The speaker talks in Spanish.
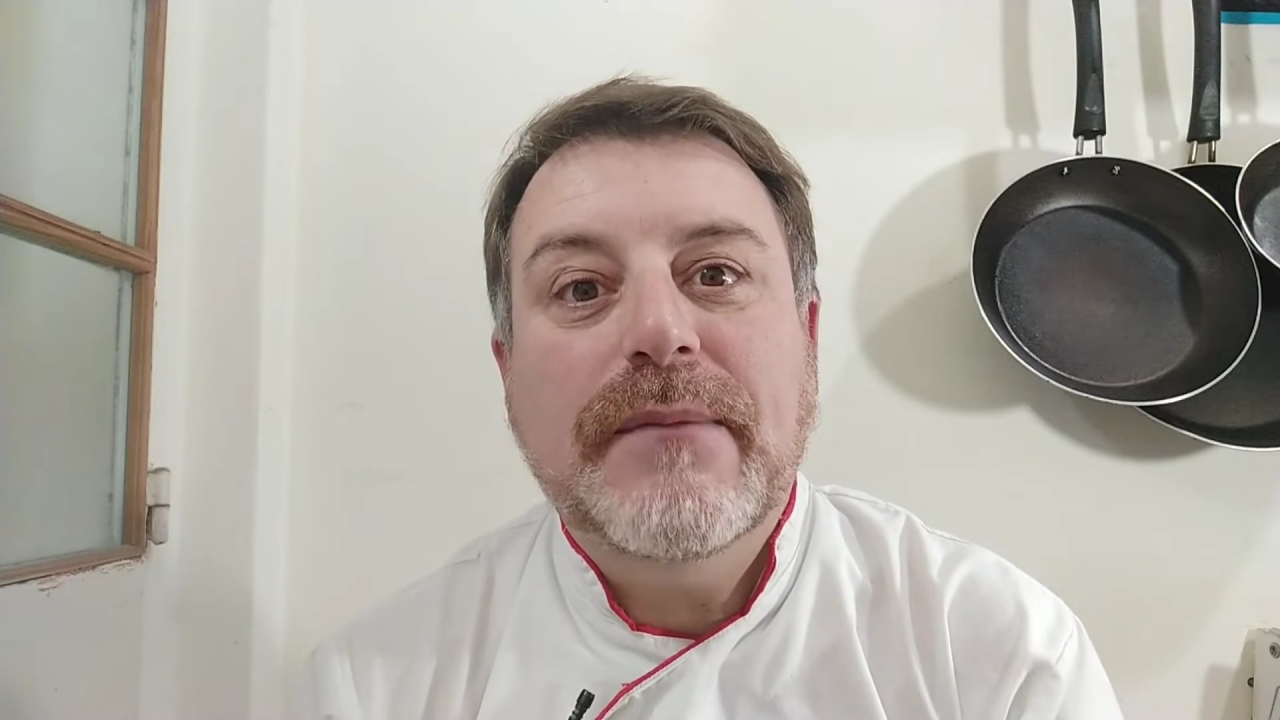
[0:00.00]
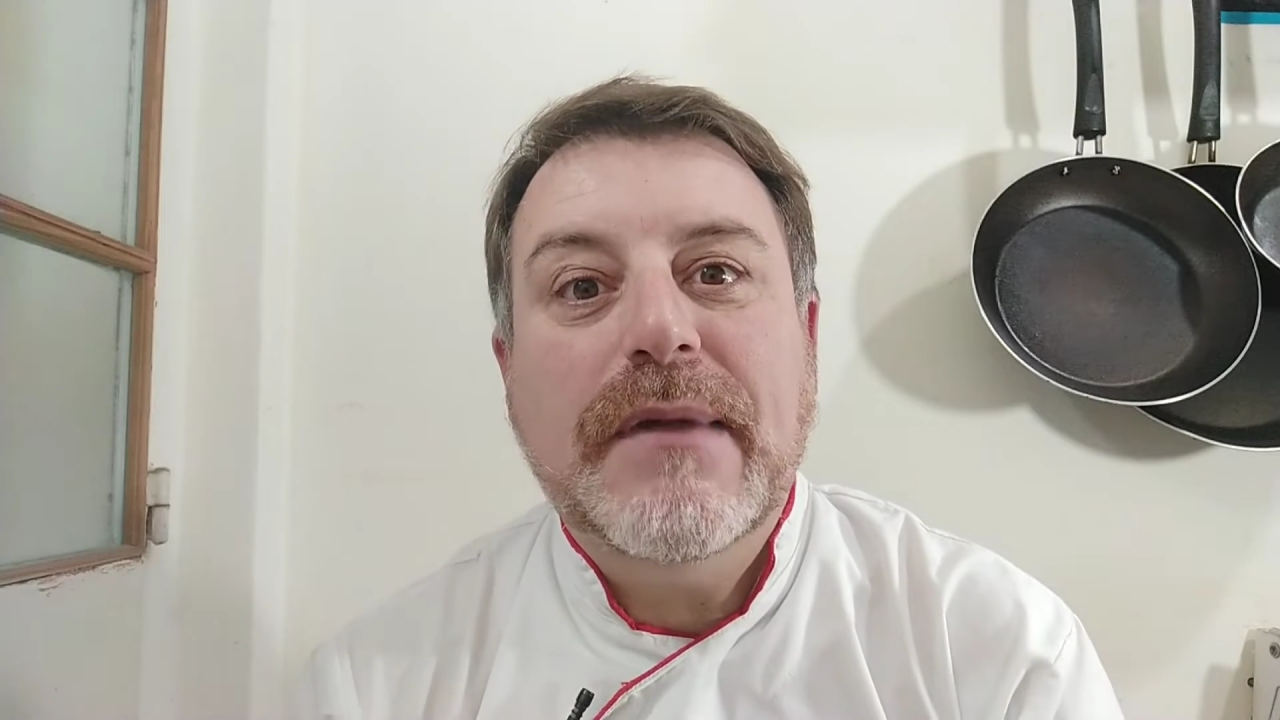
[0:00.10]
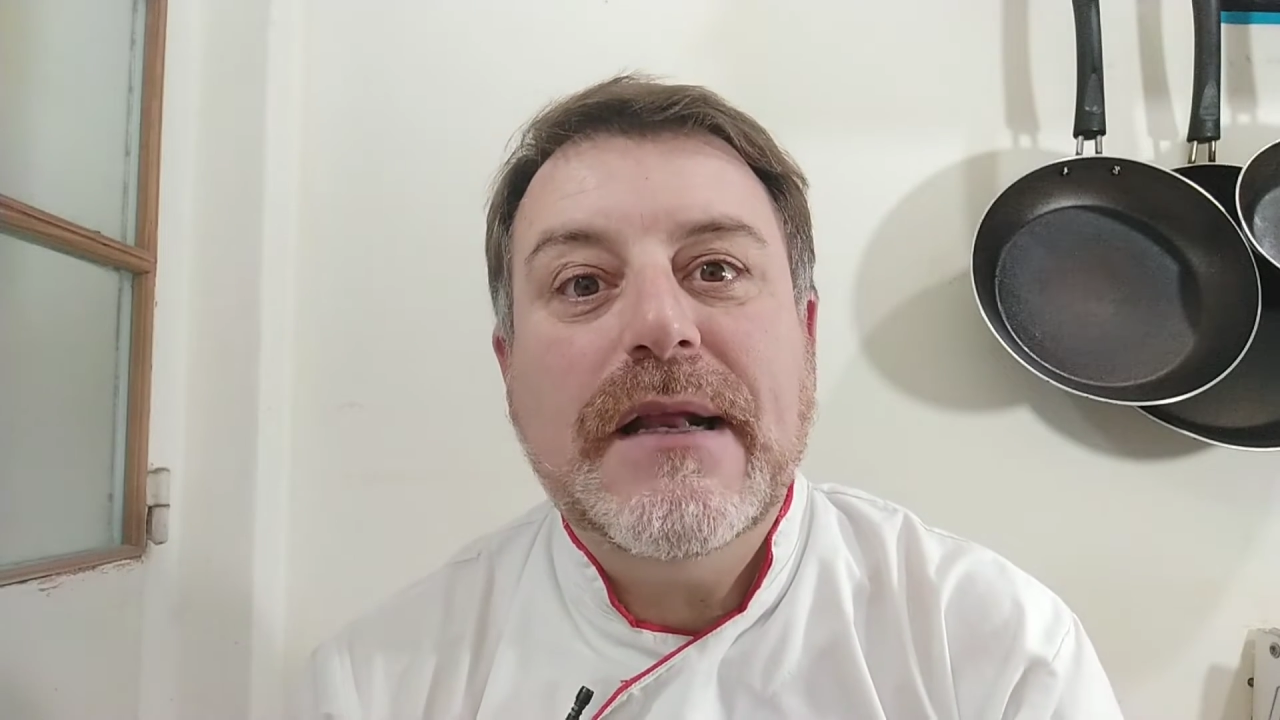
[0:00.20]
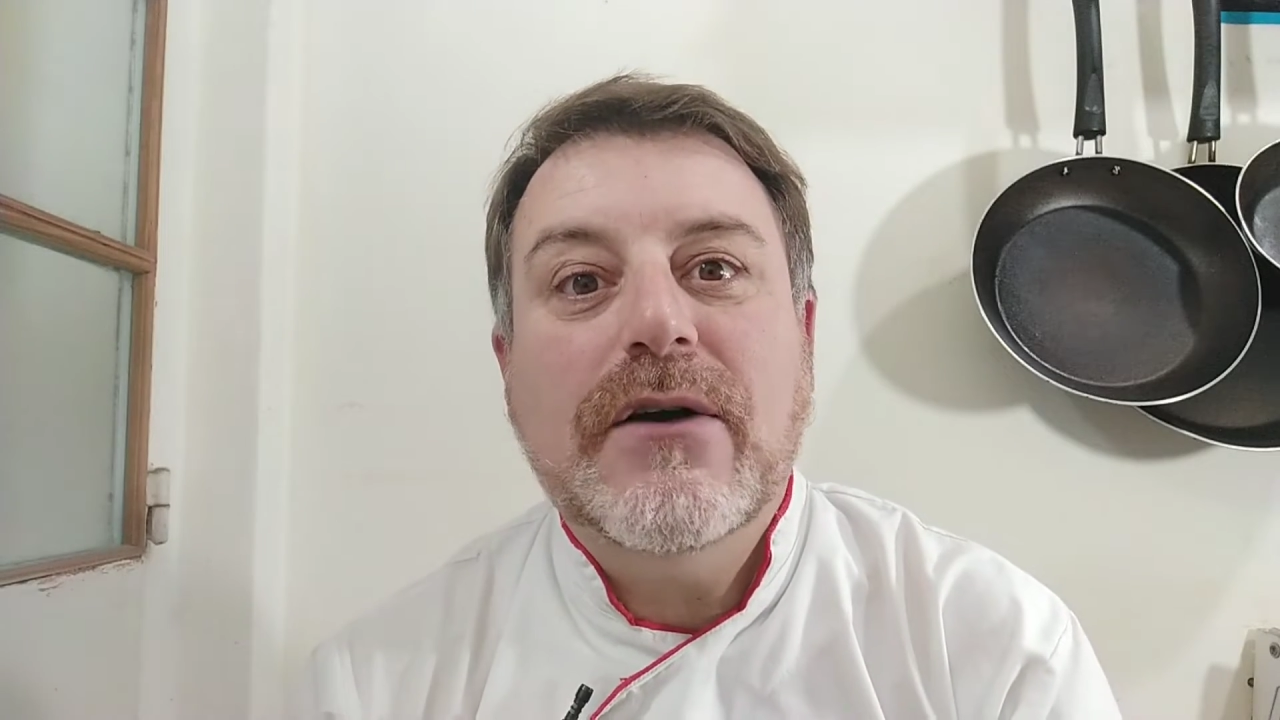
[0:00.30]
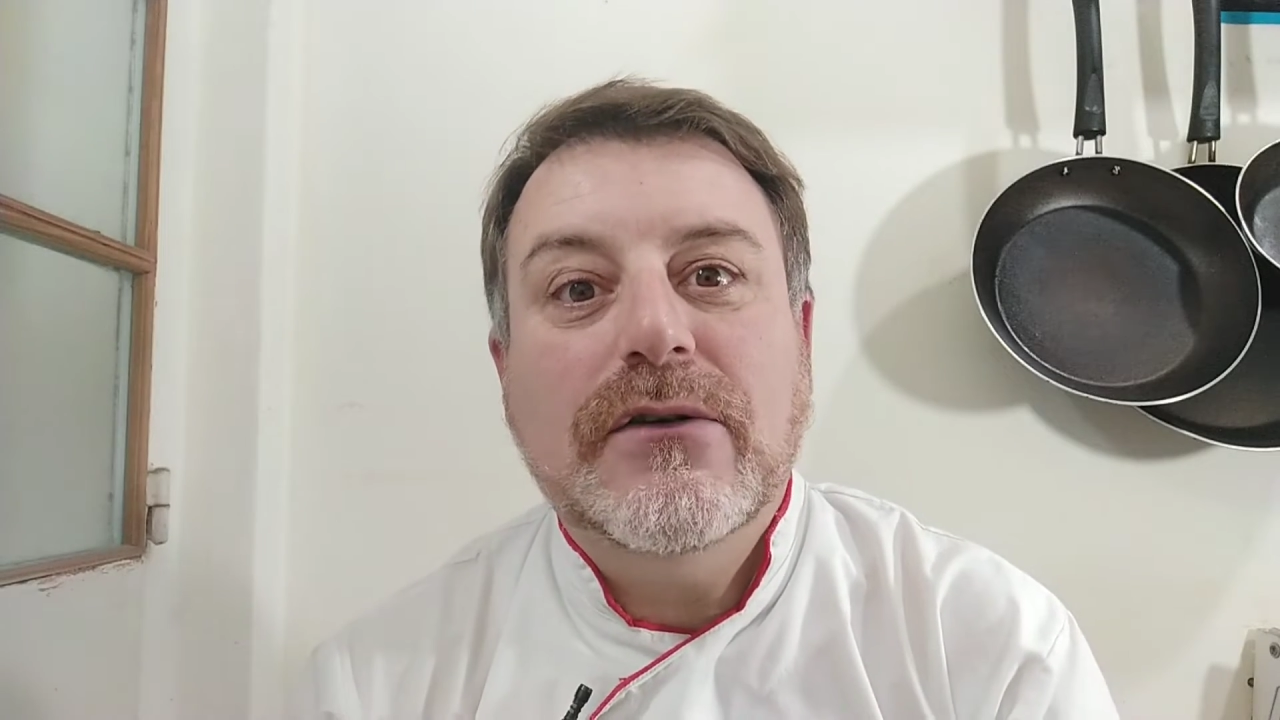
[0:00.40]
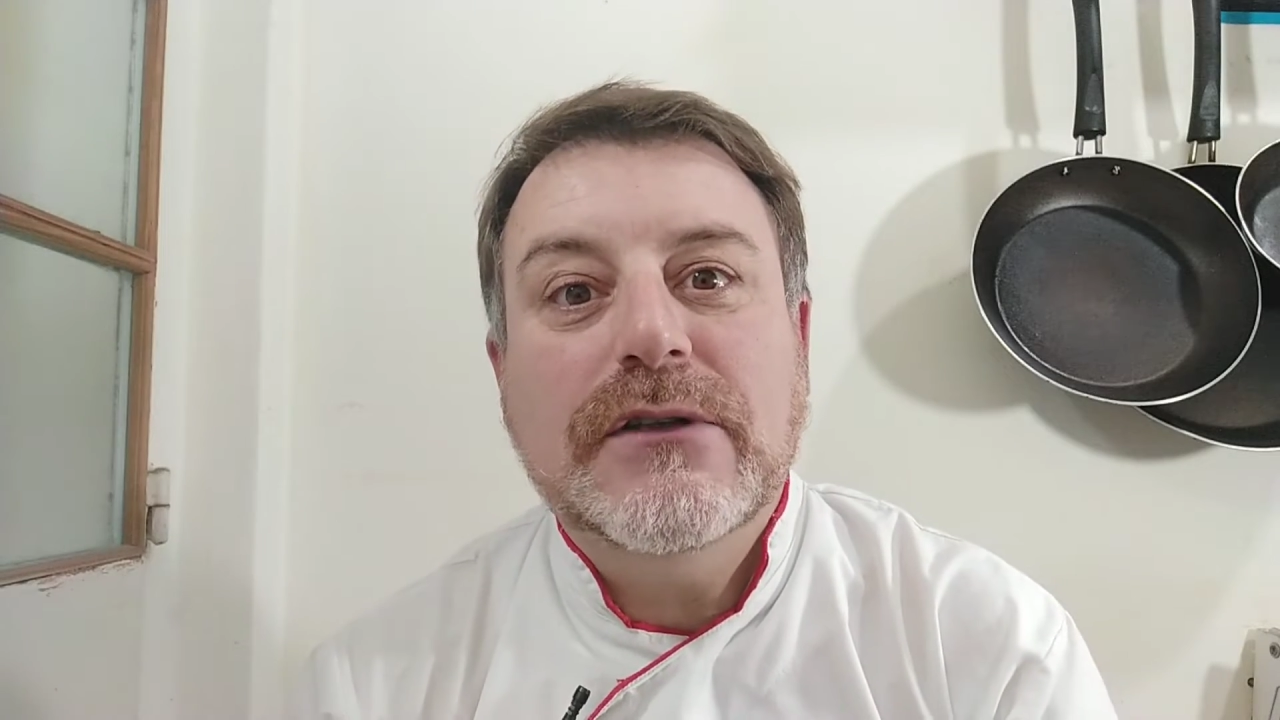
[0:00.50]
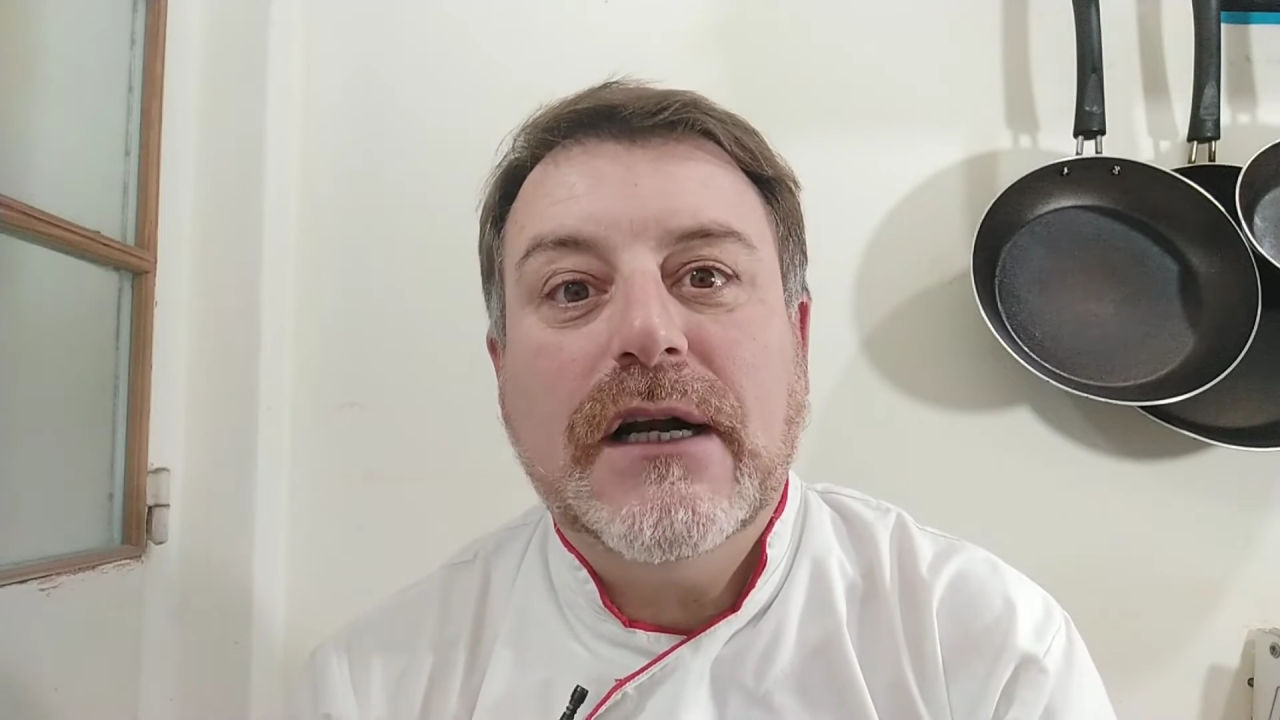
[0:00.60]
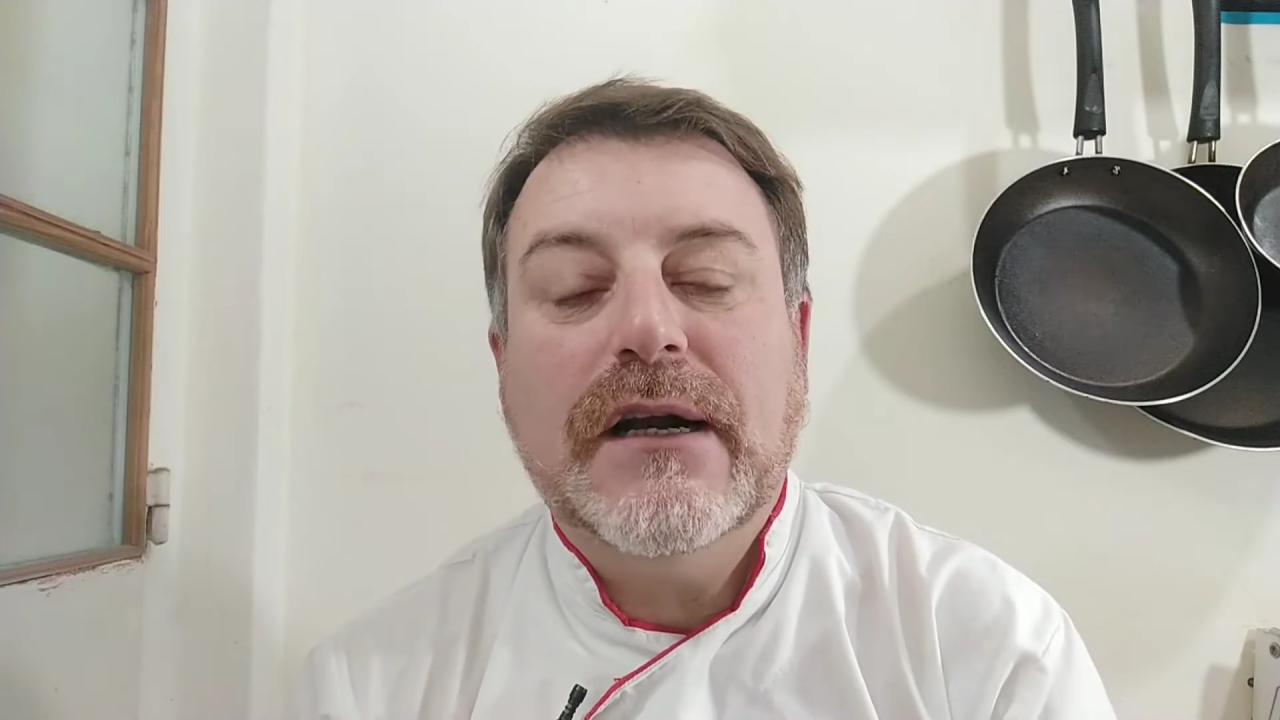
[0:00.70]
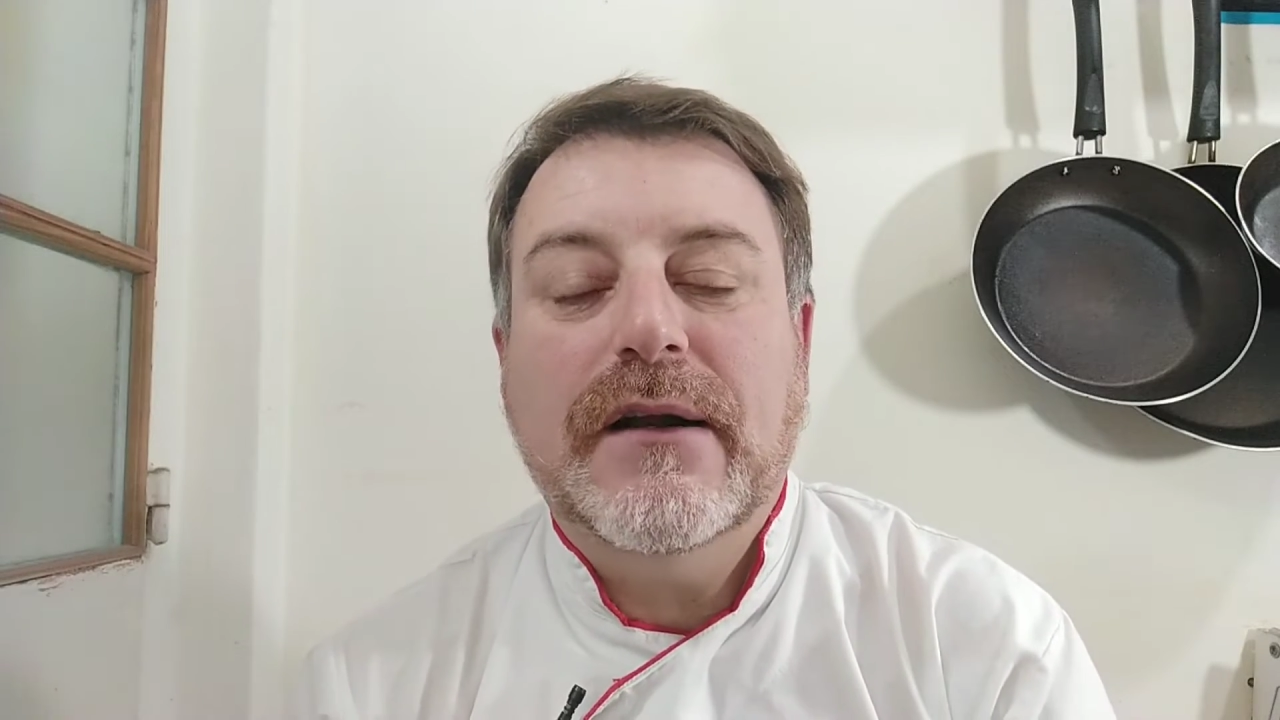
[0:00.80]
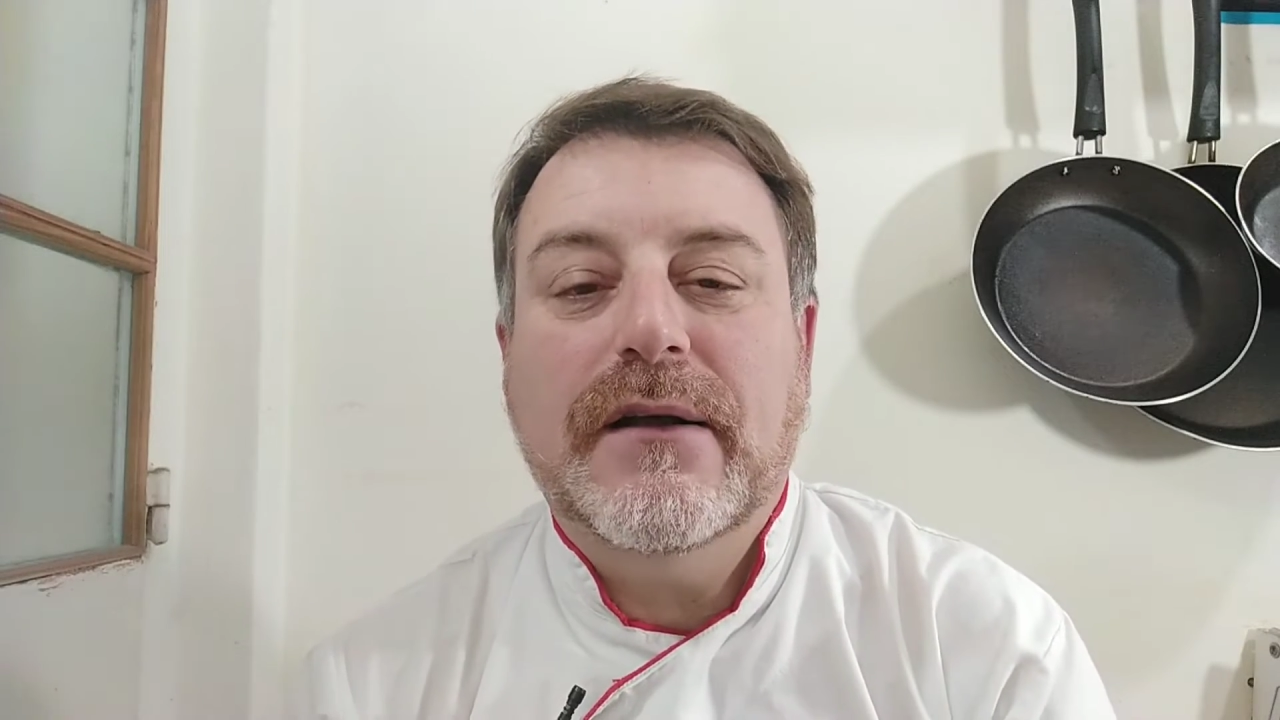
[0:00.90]
van a
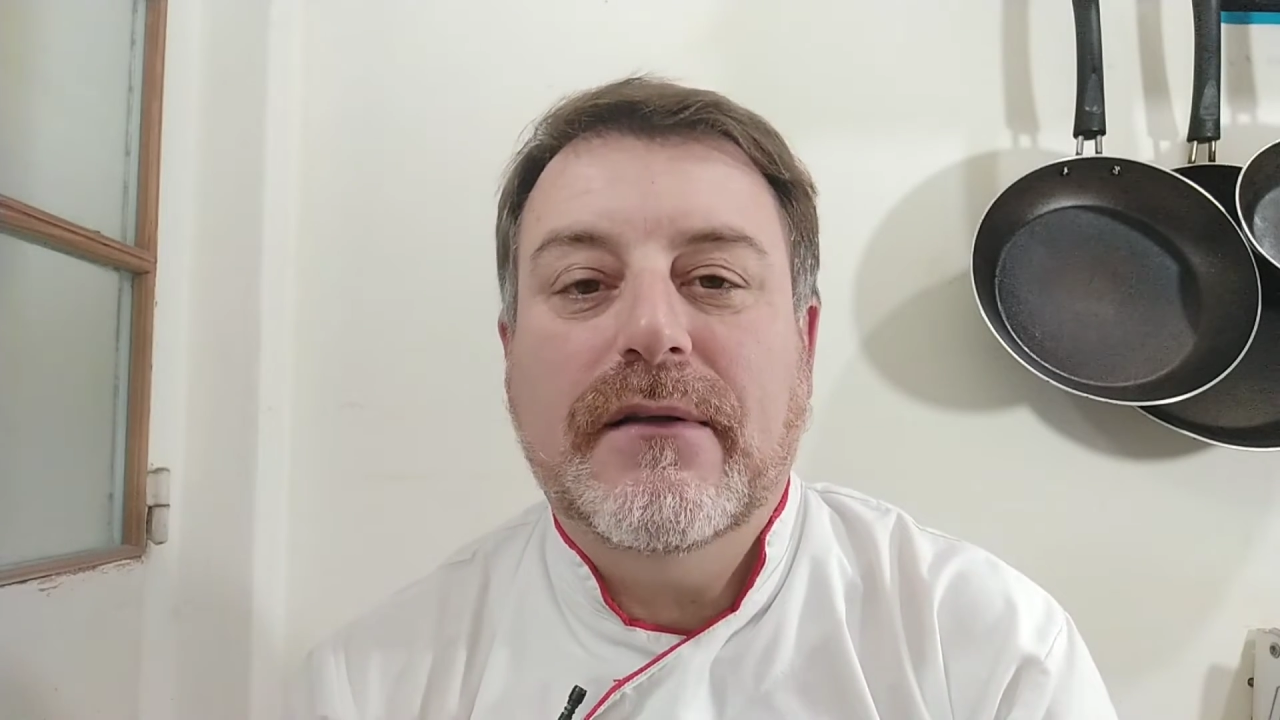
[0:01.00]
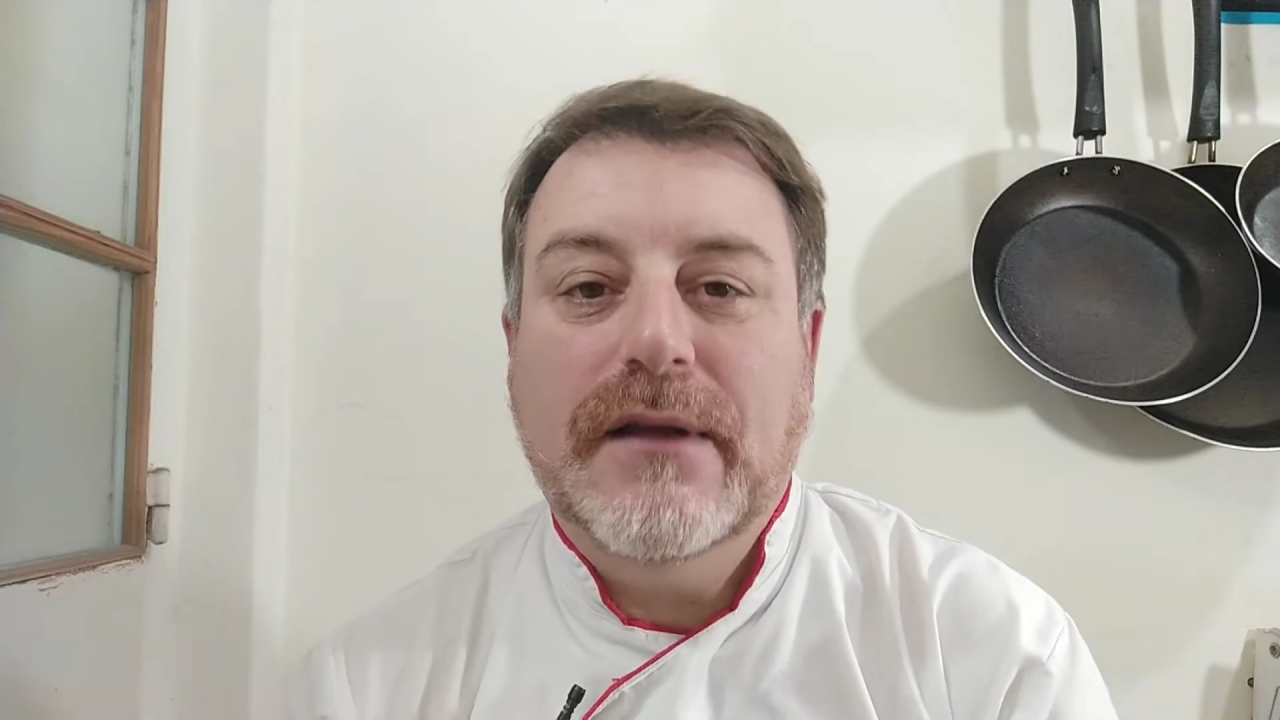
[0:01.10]
encontrar,